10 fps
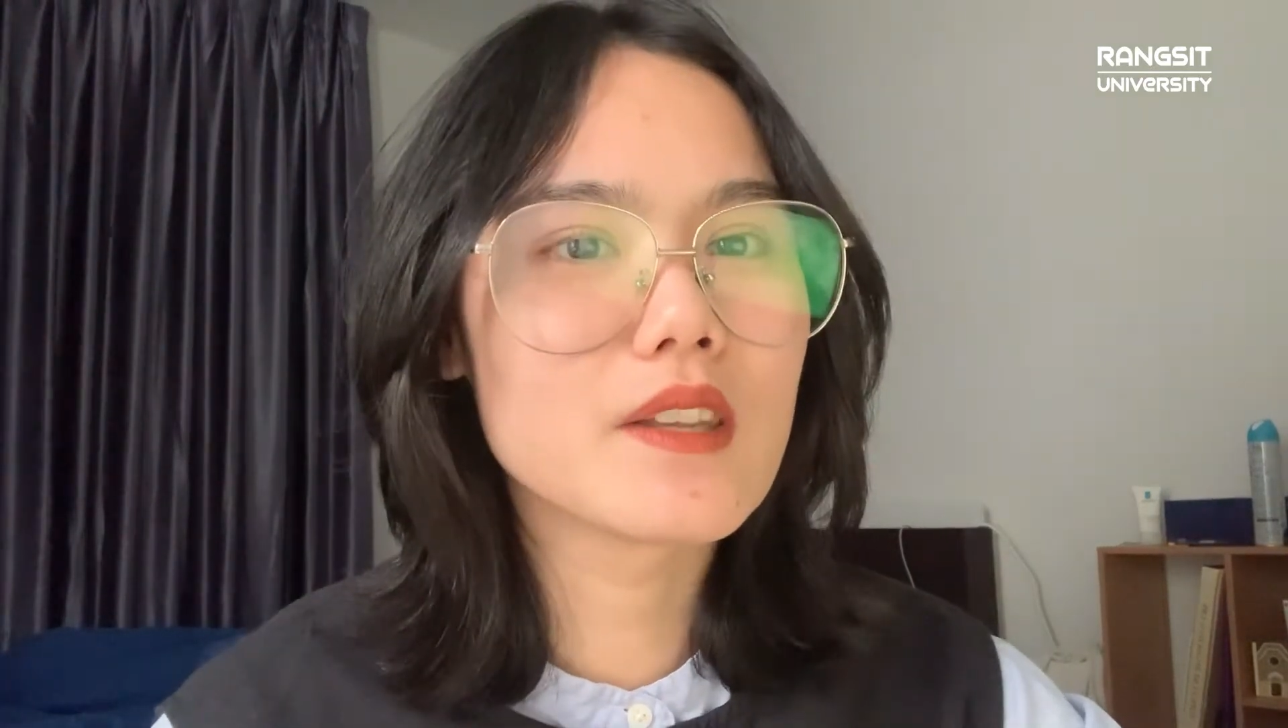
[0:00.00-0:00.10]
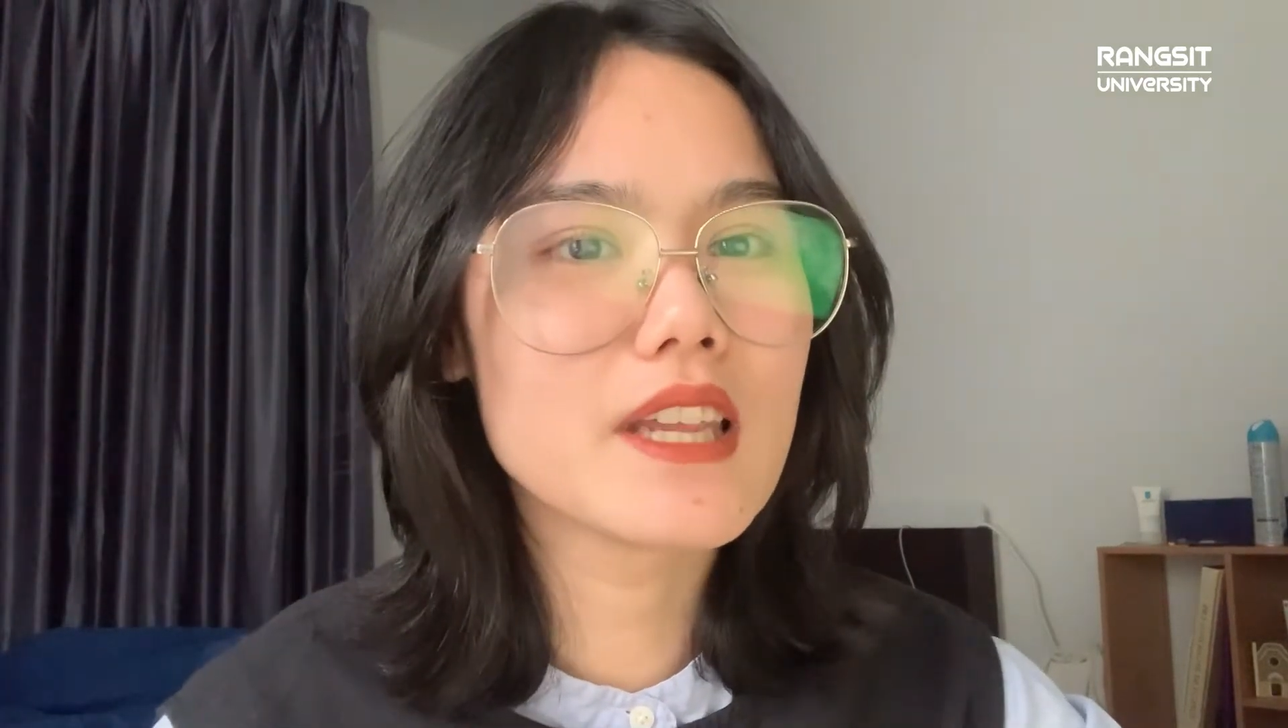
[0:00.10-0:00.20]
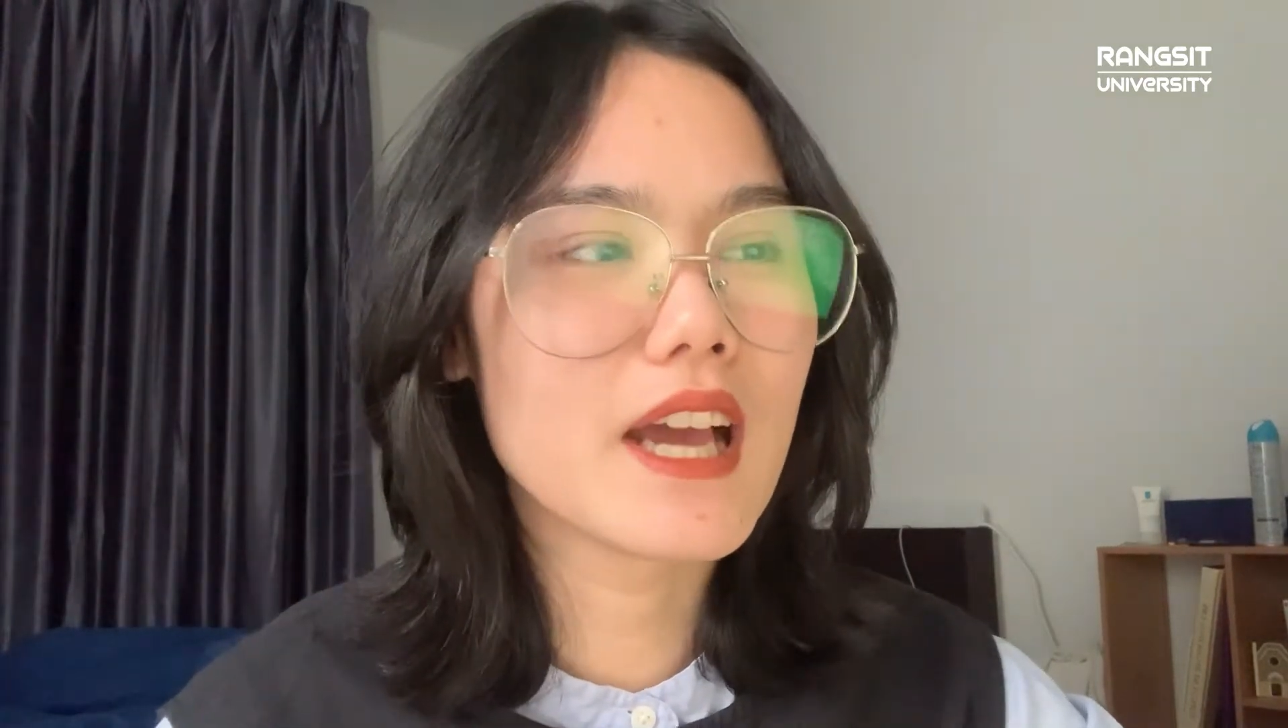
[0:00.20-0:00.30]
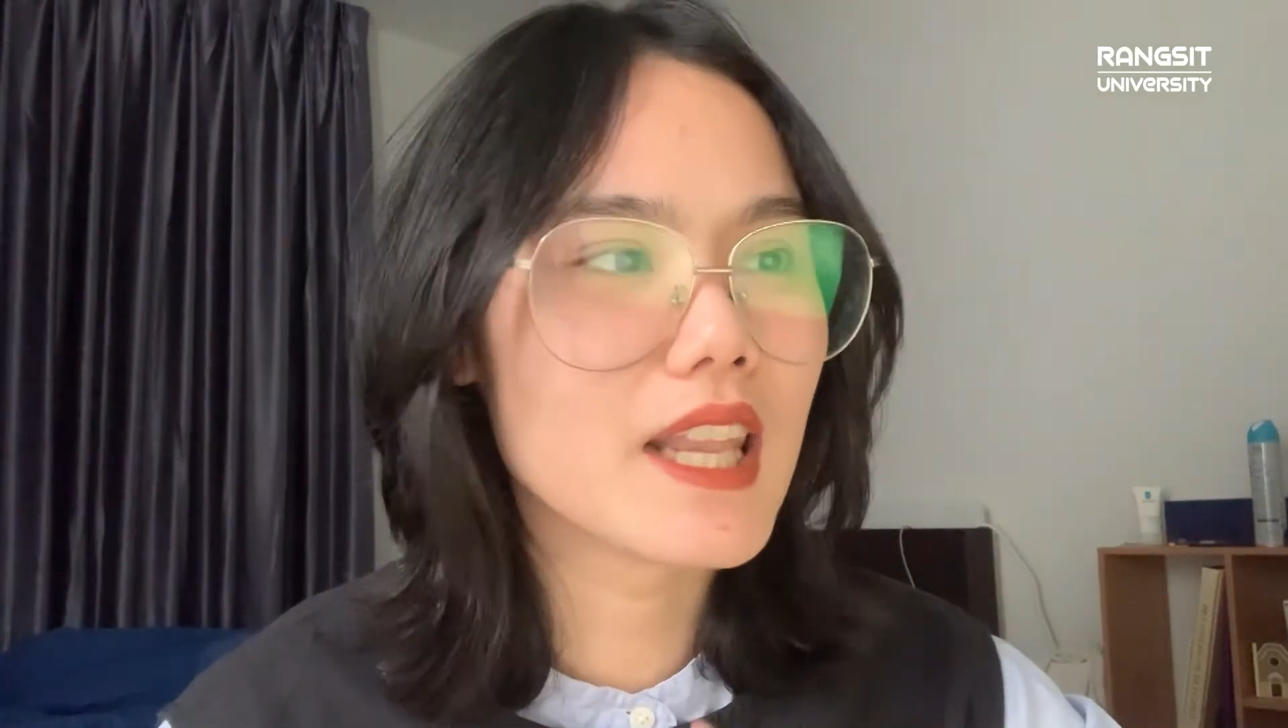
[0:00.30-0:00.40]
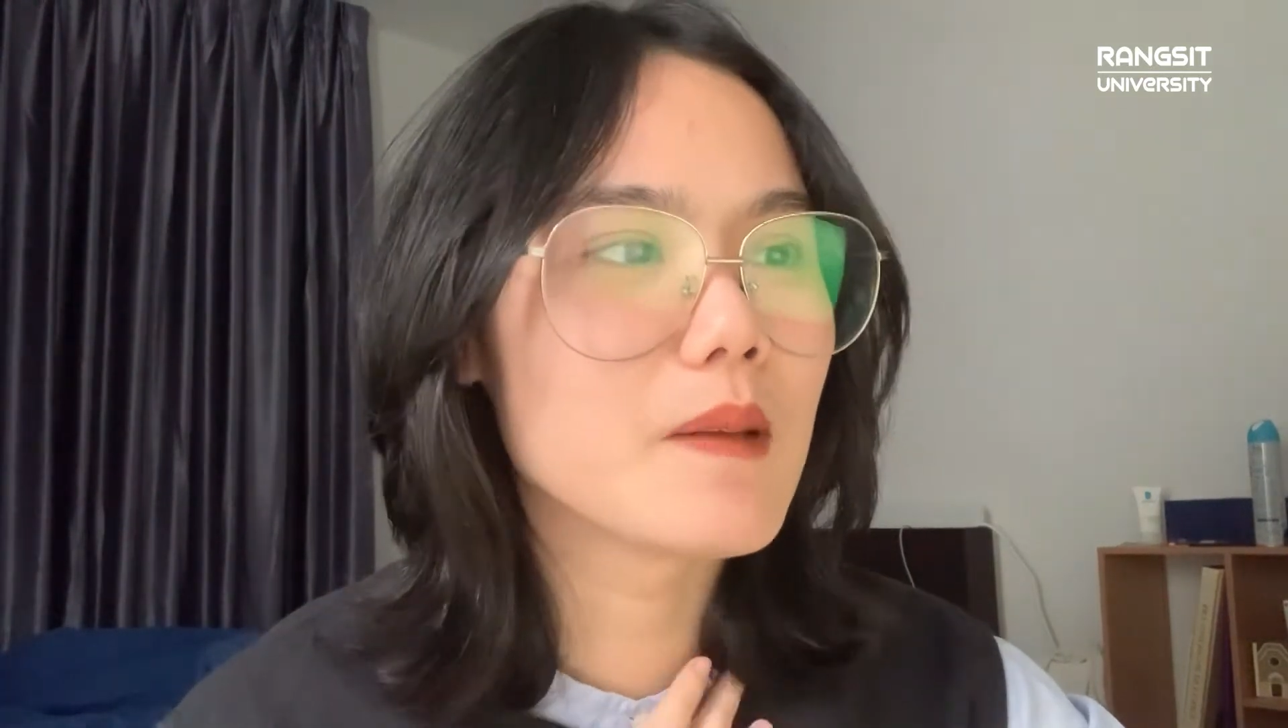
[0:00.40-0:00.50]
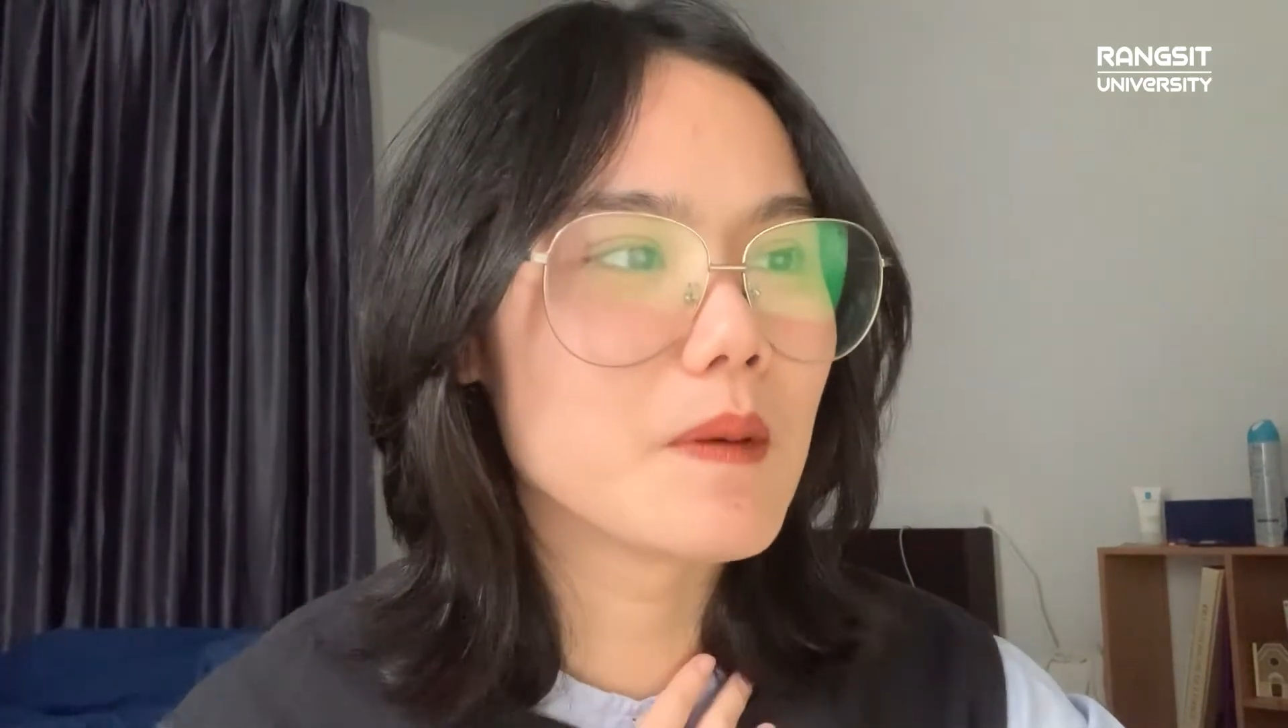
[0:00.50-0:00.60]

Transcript: รอเนี่ยอะไร